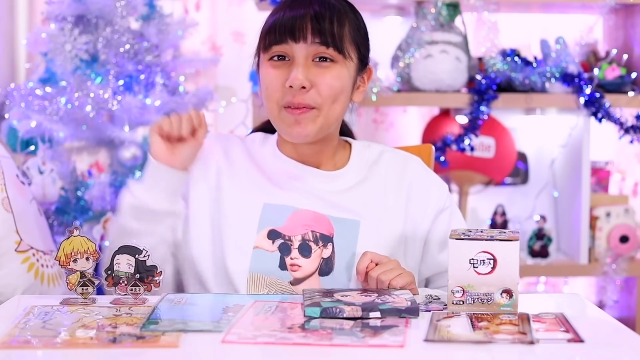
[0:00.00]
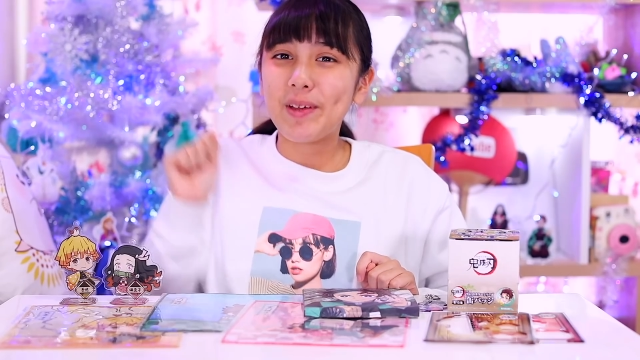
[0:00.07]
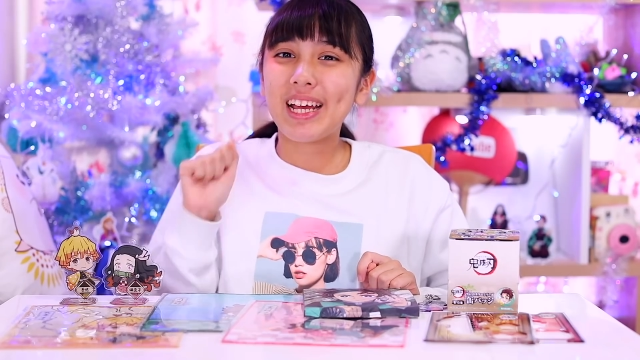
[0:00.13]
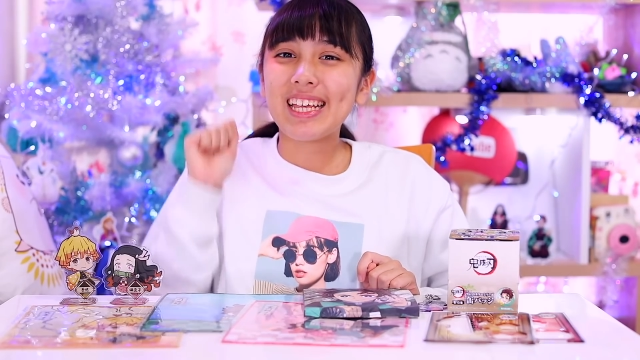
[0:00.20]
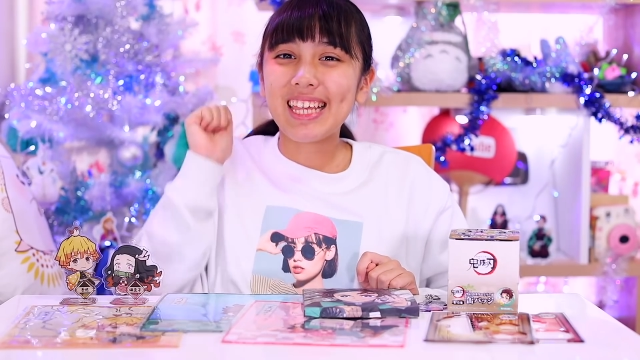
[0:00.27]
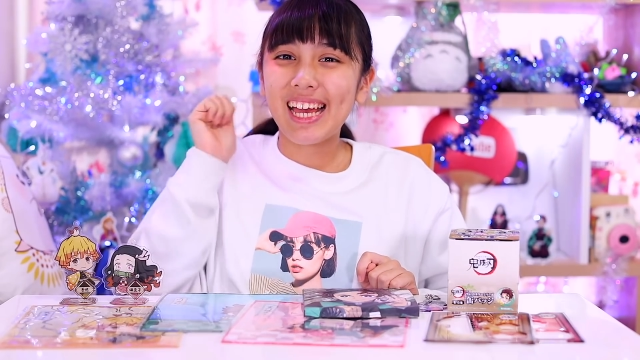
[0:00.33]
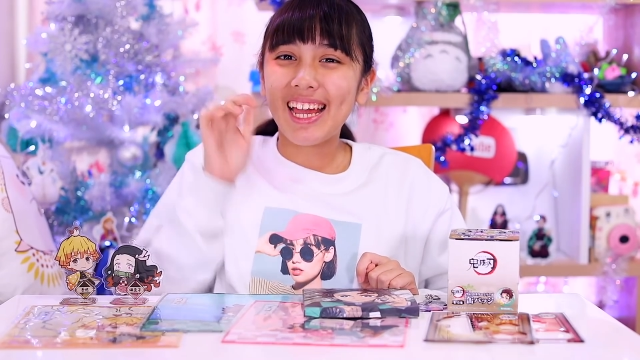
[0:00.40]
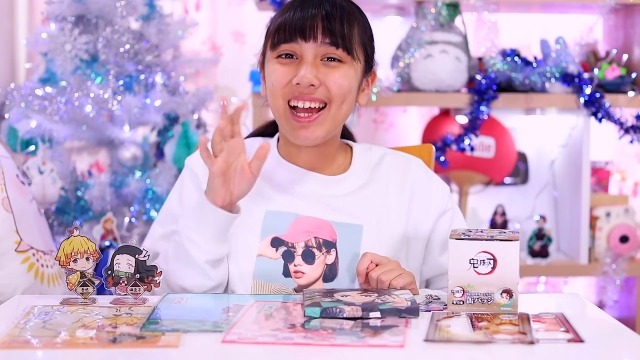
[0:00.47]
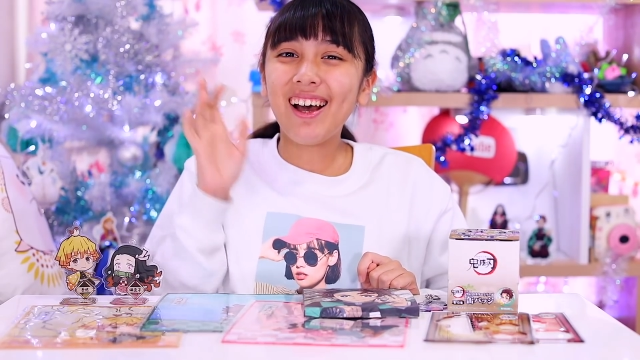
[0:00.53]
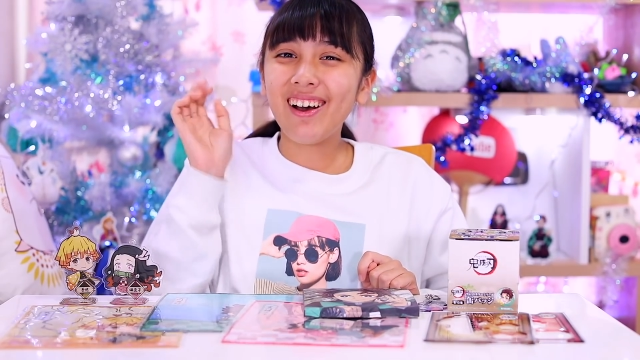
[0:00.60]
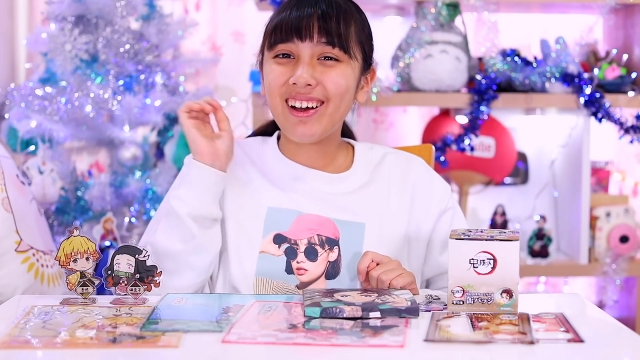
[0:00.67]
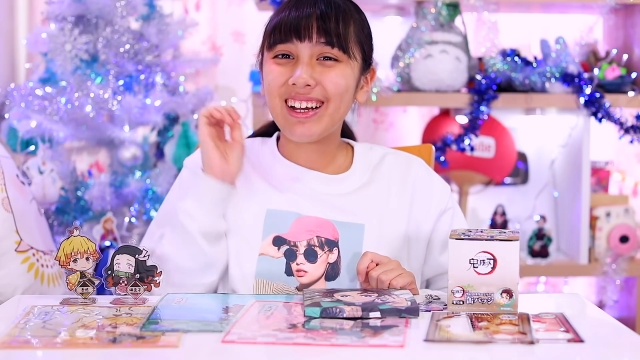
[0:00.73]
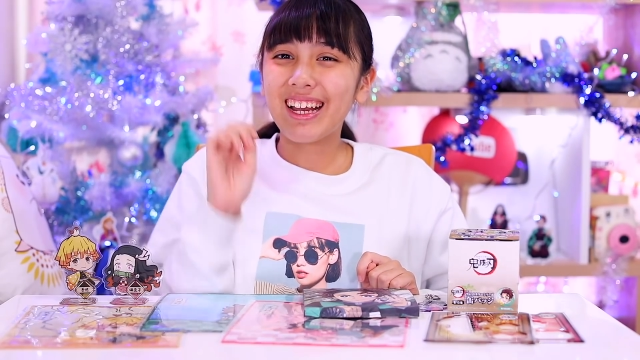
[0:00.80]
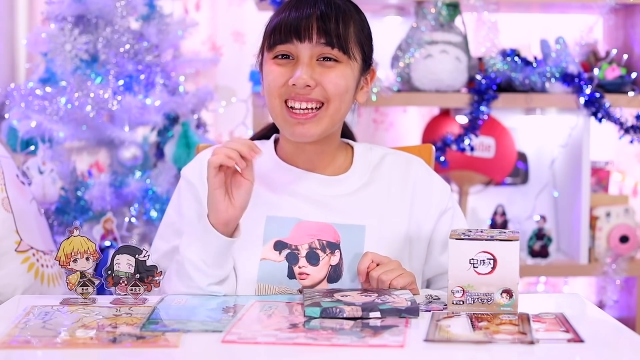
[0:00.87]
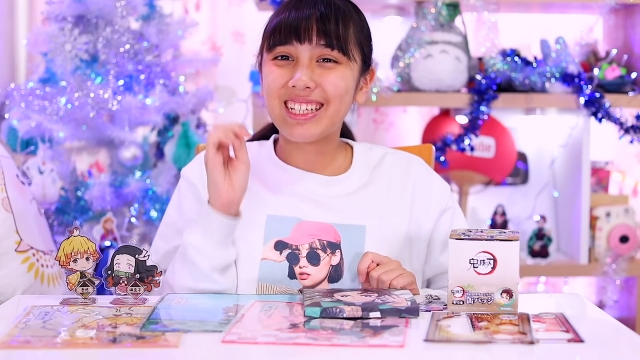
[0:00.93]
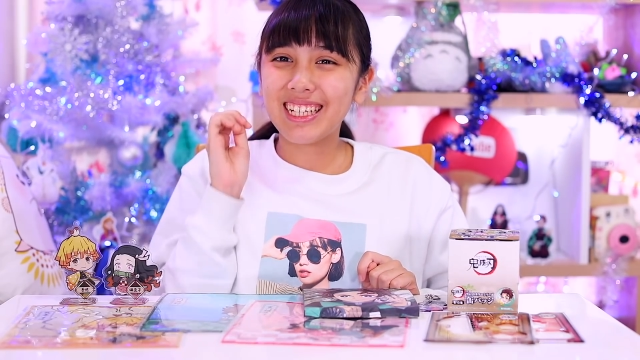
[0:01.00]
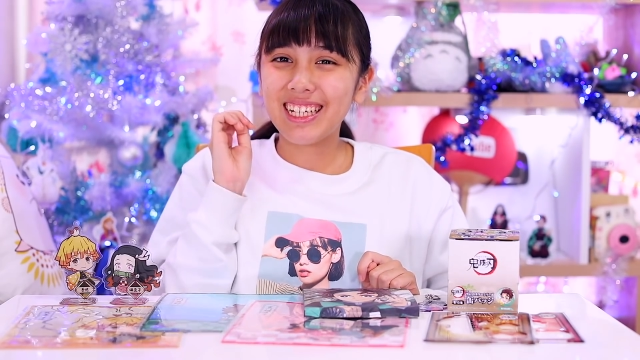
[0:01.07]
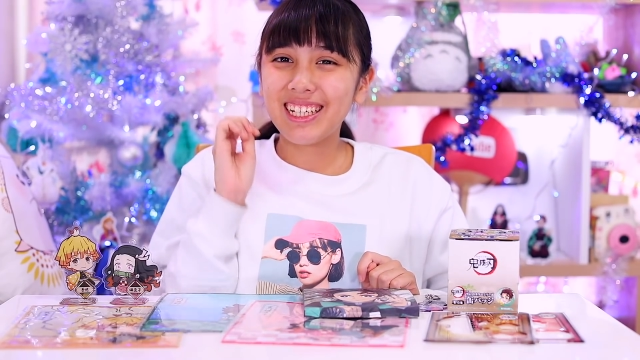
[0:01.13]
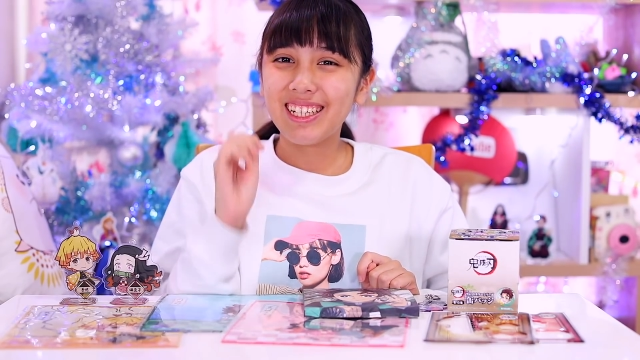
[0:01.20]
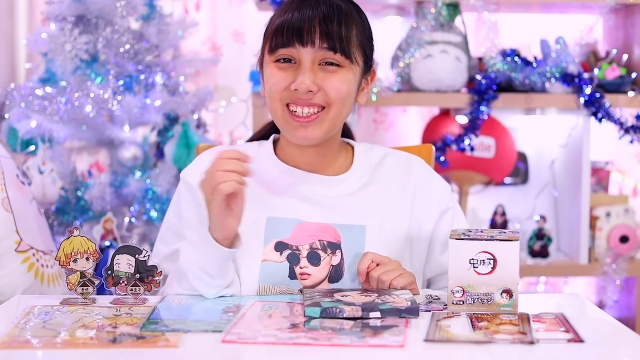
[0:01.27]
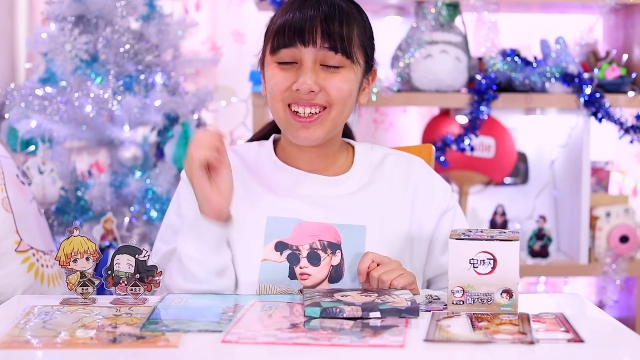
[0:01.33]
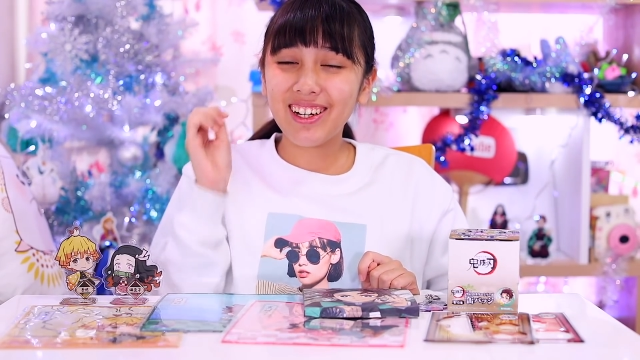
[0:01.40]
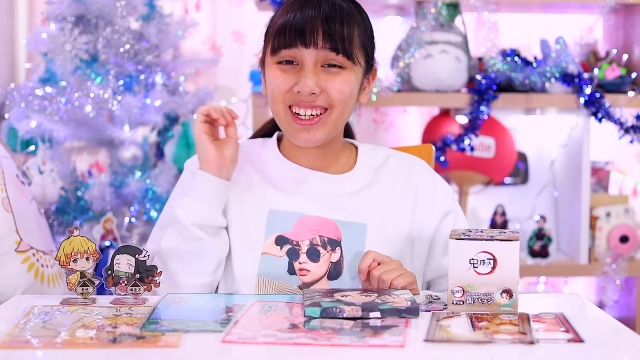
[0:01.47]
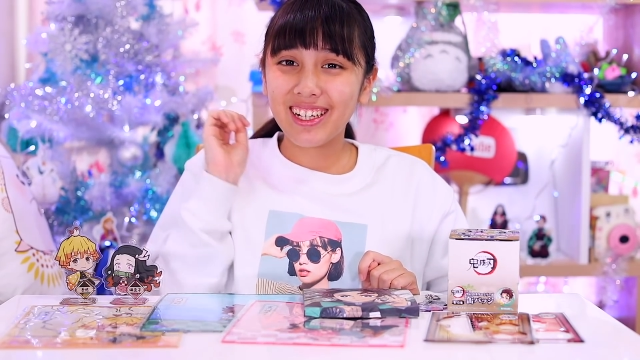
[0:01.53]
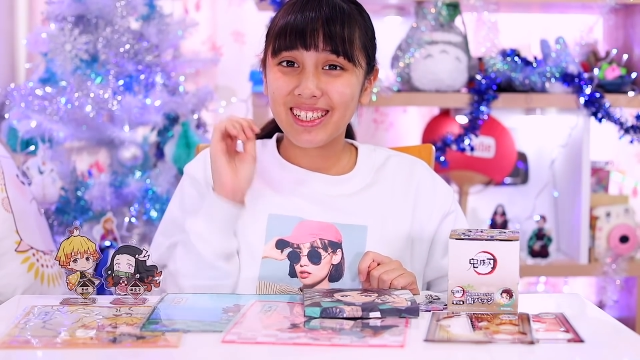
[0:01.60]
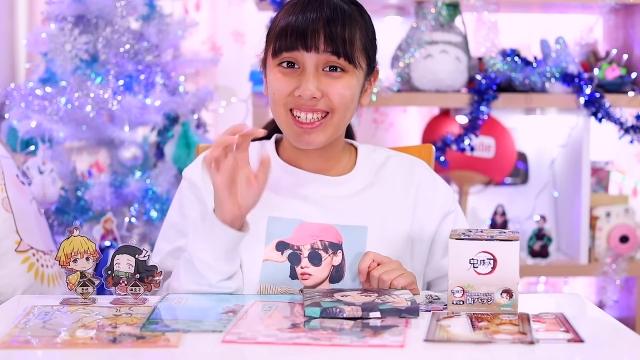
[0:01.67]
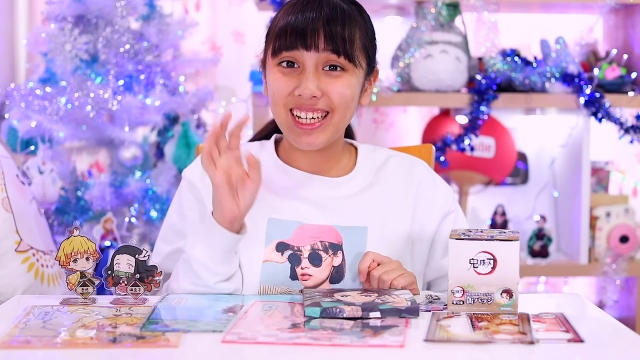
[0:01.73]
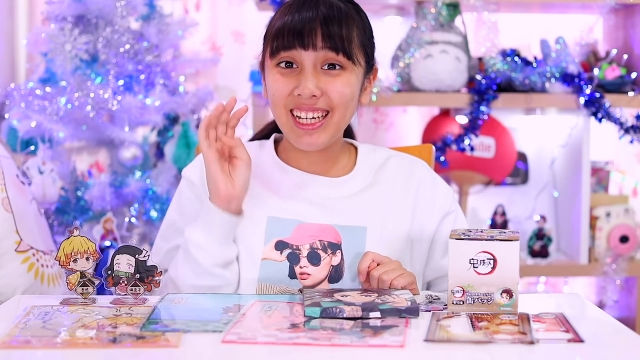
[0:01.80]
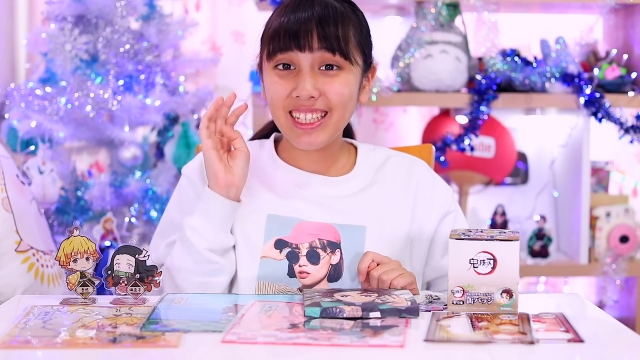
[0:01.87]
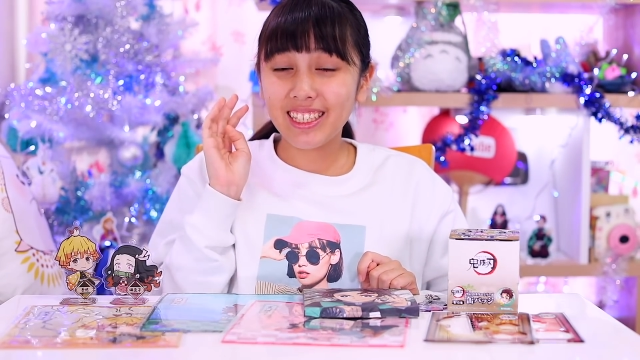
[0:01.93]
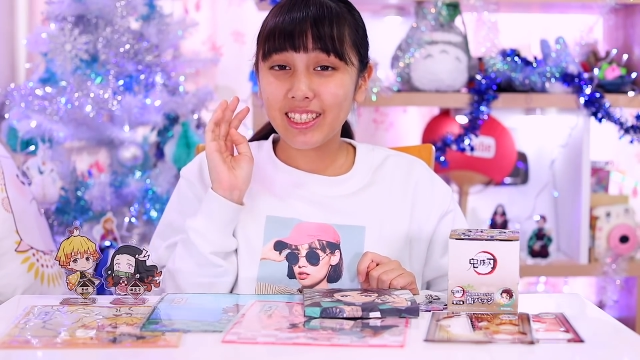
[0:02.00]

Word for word: 皆さん、ヤッホー歴チャンネルのりくで